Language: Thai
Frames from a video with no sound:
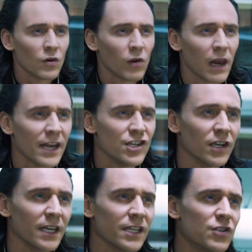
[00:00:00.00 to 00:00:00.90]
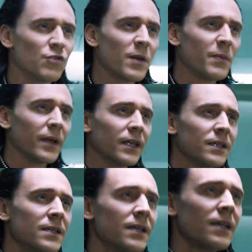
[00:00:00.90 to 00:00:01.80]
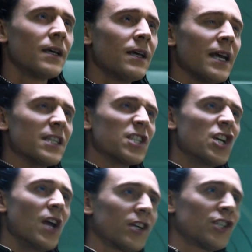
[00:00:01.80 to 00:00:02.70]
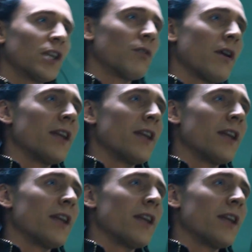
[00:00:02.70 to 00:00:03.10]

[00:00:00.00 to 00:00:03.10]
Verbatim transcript: บัญชีเจ้ามันยากจะฟื้นนี่กรรมมหา